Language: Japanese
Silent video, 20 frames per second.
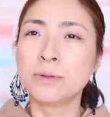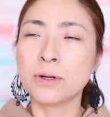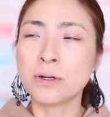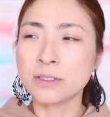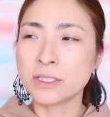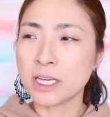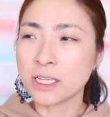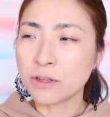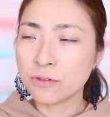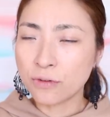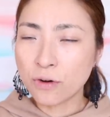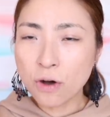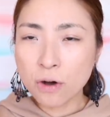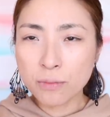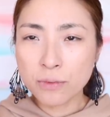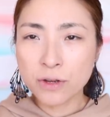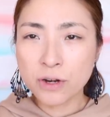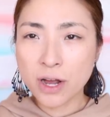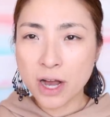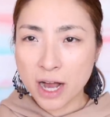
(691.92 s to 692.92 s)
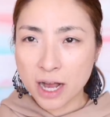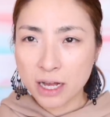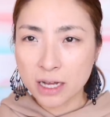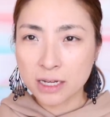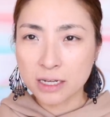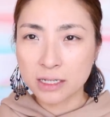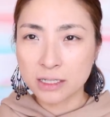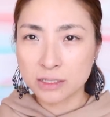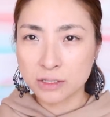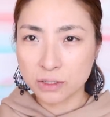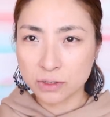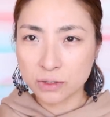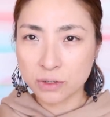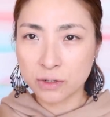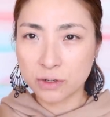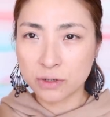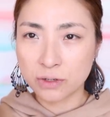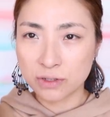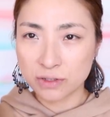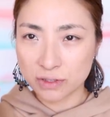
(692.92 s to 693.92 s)
ブロンザーのフォーミュラそ
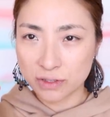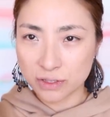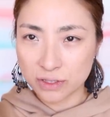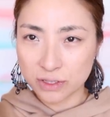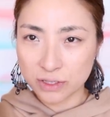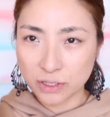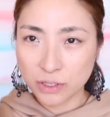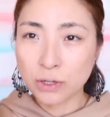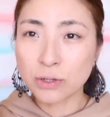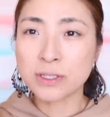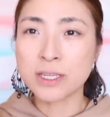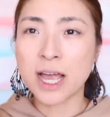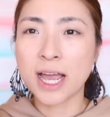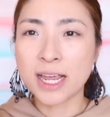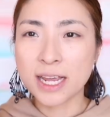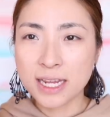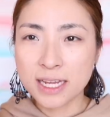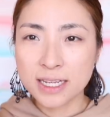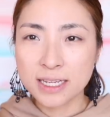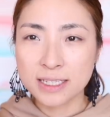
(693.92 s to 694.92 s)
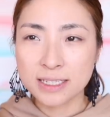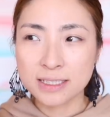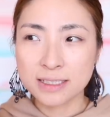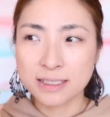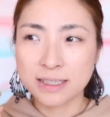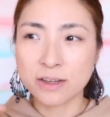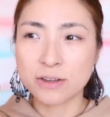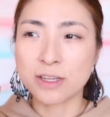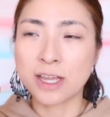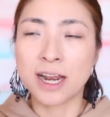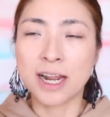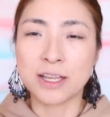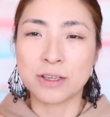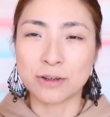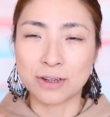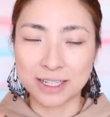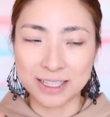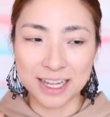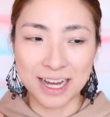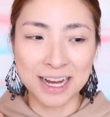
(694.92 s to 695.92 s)
の素材って言ったらいい
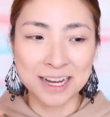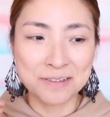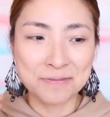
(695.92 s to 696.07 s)
のかな